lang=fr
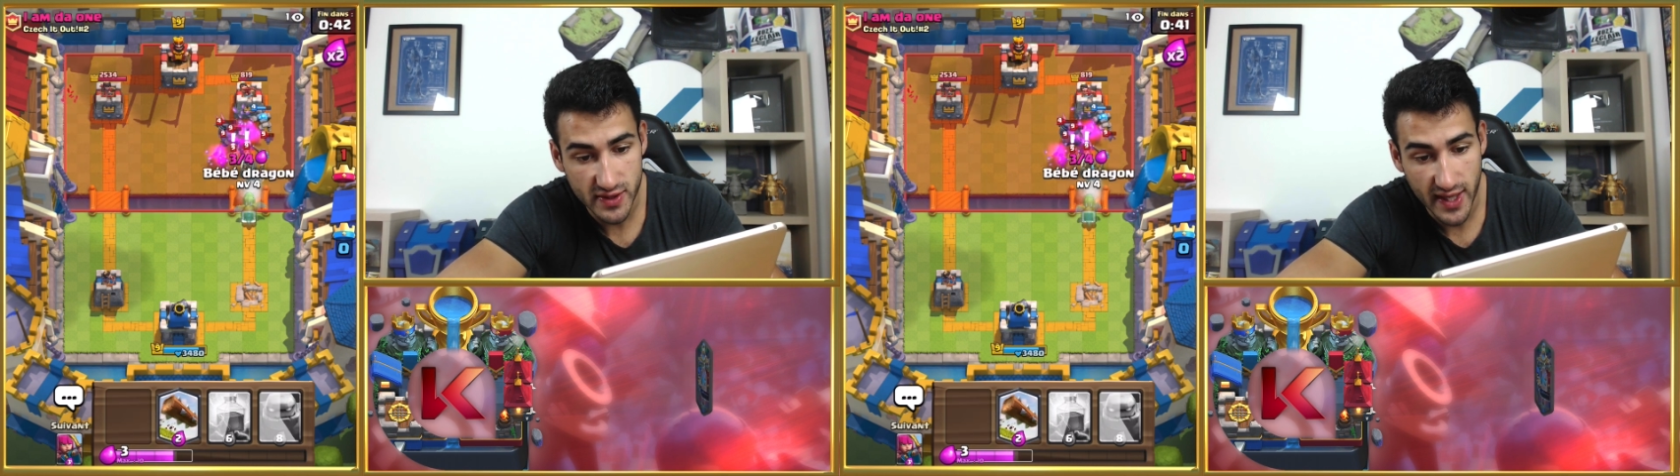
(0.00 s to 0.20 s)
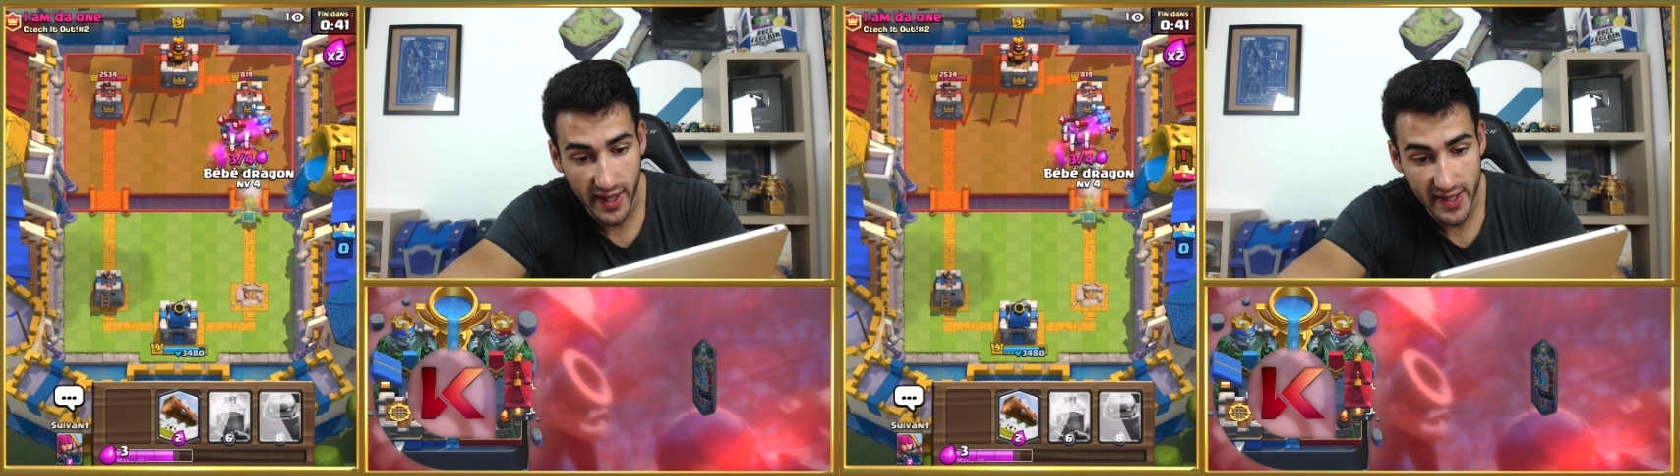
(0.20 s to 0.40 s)

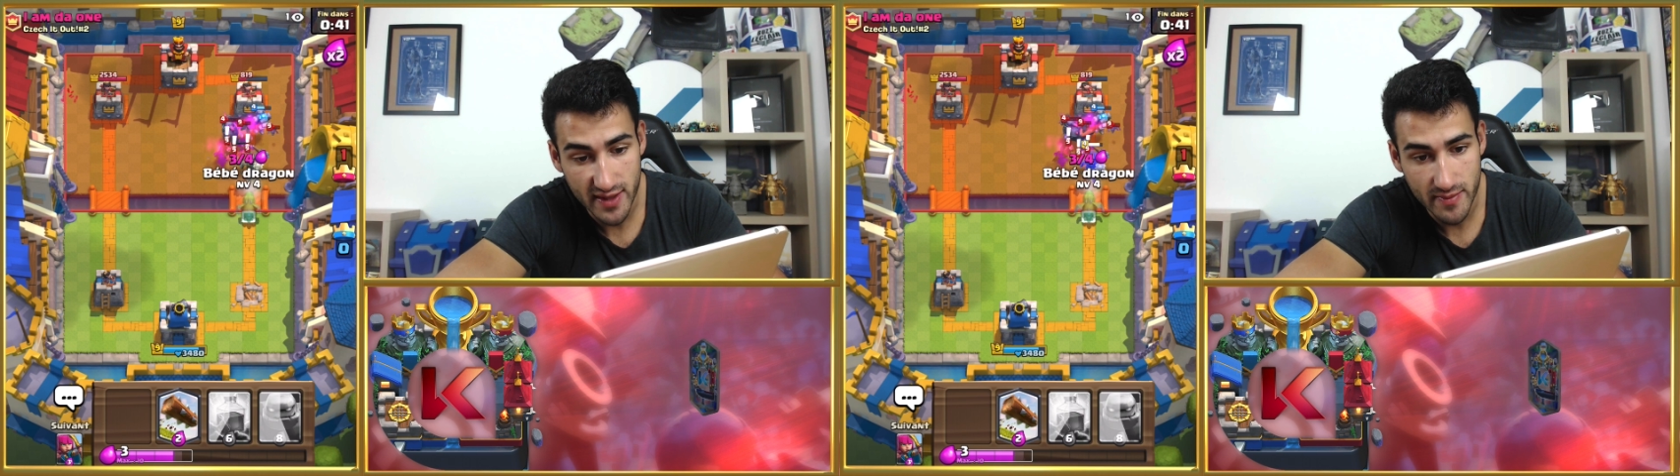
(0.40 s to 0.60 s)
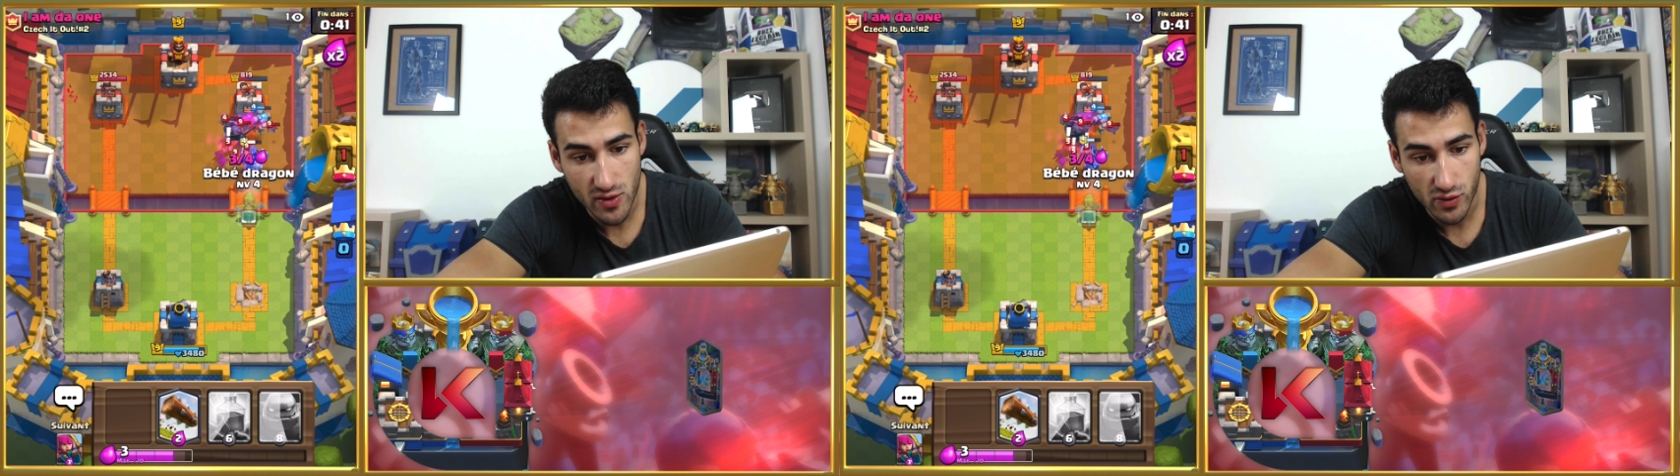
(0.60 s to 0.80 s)
aérienne,
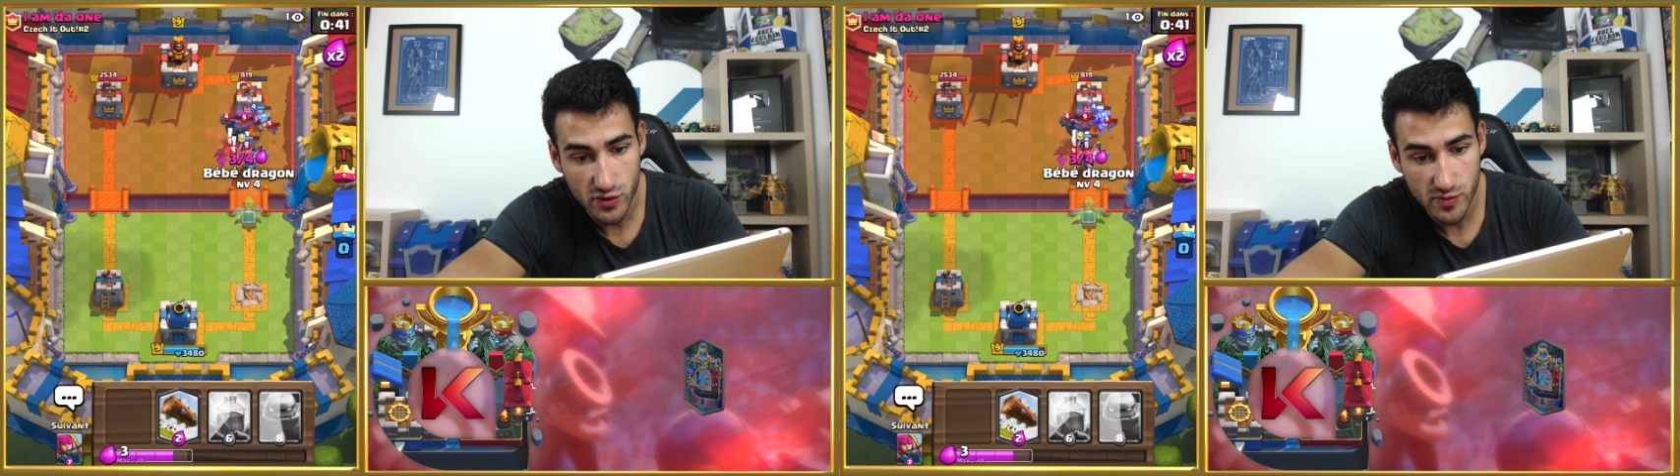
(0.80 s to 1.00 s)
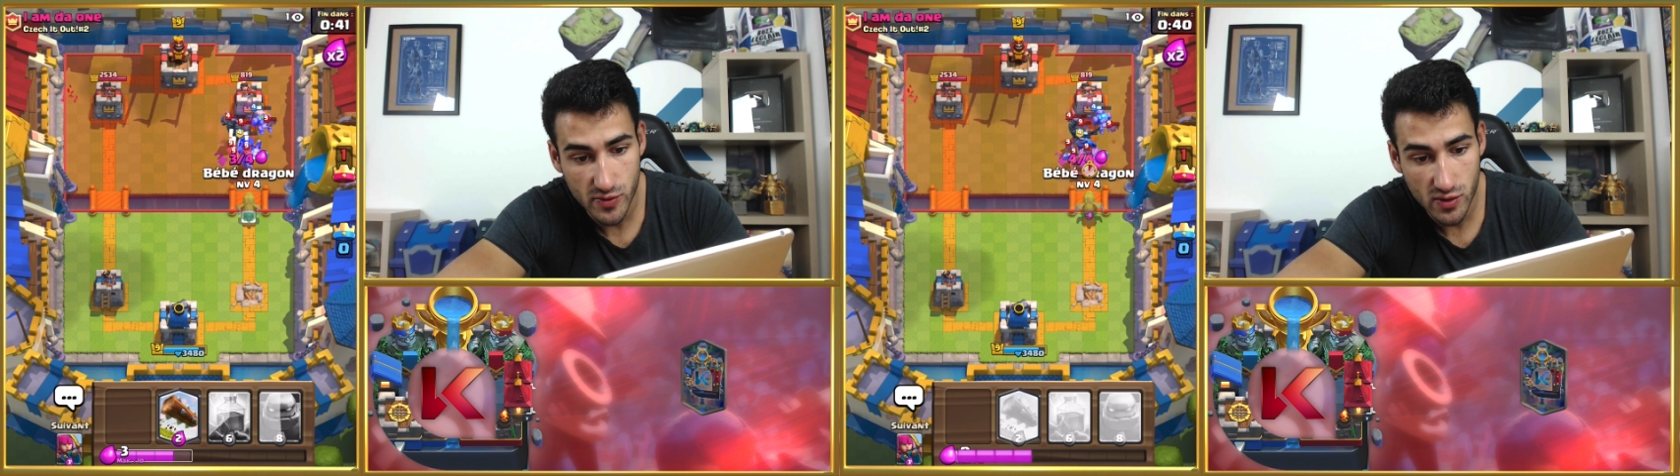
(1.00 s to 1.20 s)

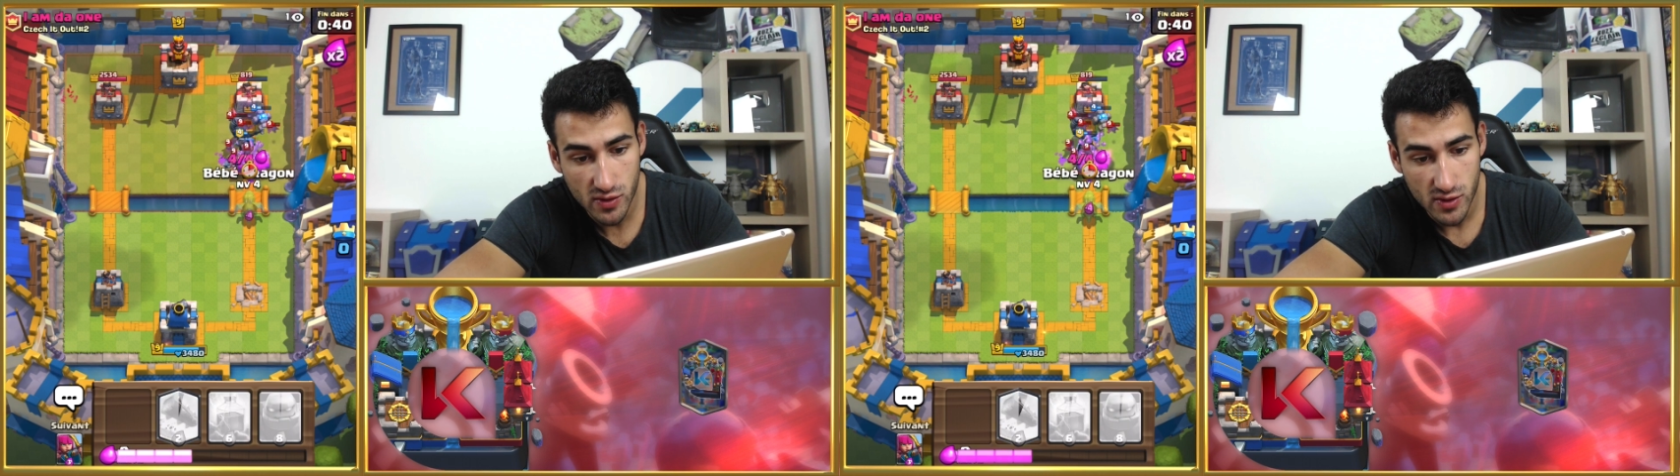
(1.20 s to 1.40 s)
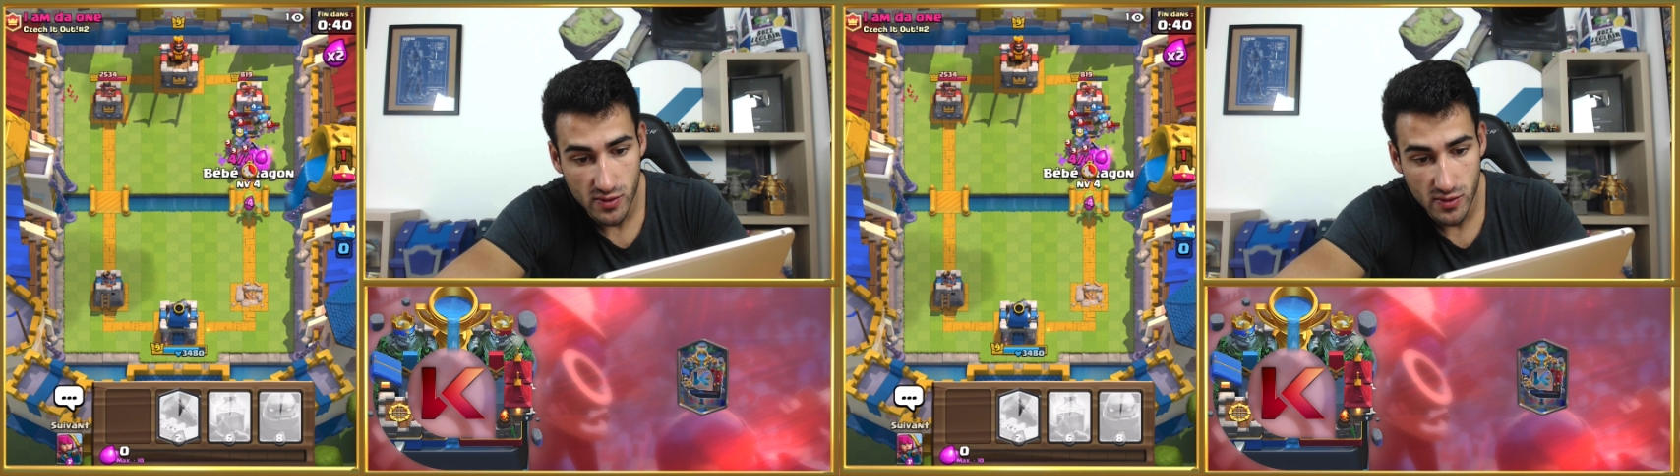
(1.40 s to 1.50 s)
malheureusement.